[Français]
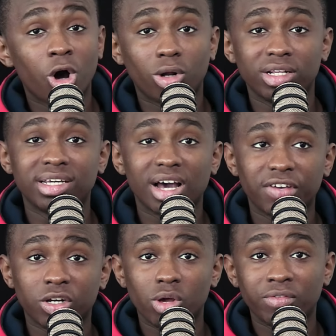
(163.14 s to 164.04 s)
en Ligue 1
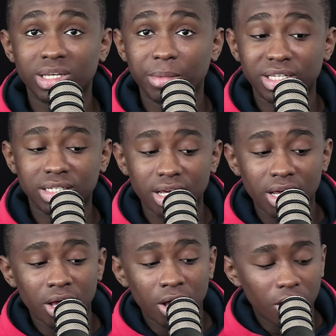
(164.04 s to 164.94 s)
avec le FC Metz.
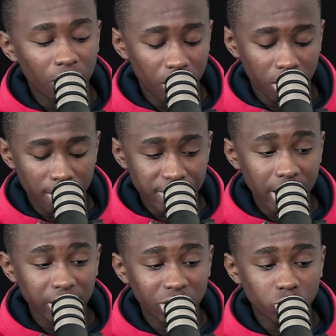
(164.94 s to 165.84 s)
Euh,
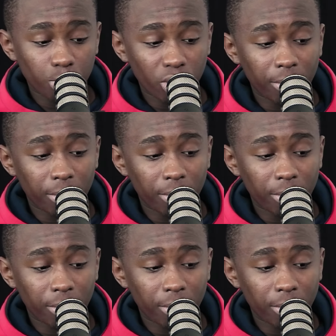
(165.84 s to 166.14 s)
Milan, qu'est-ce qu'on pourrait